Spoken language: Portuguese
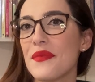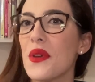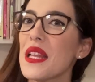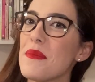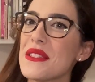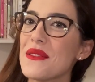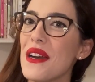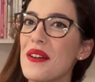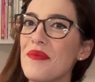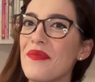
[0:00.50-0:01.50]
Olá,
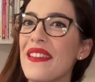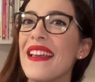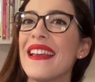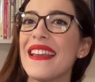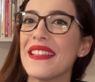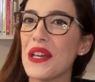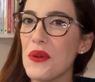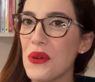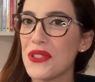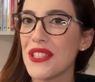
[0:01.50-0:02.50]
pessoal!
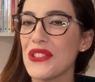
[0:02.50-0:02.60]
Então, hoje a